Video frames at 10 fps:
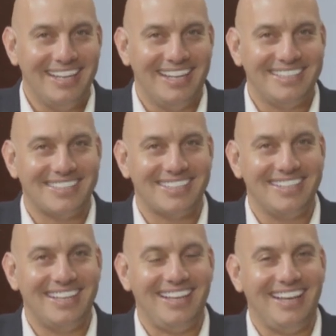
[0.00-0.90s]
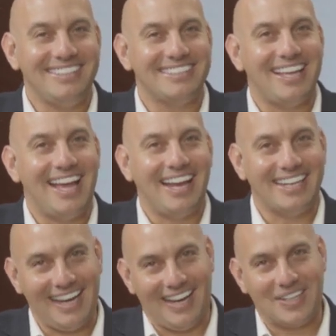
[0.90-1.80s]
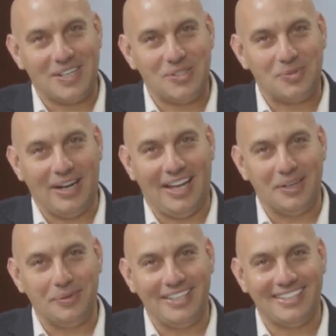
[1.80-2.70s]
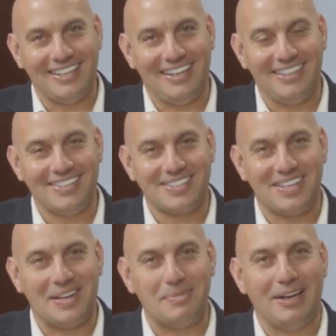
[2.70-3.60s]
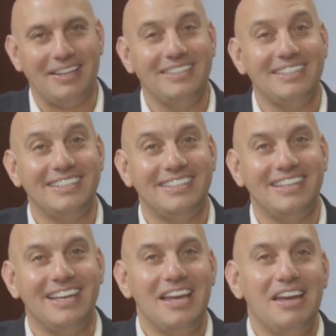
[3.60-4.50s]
عند صناعه الكعك والحلويات الخاصه بالعيد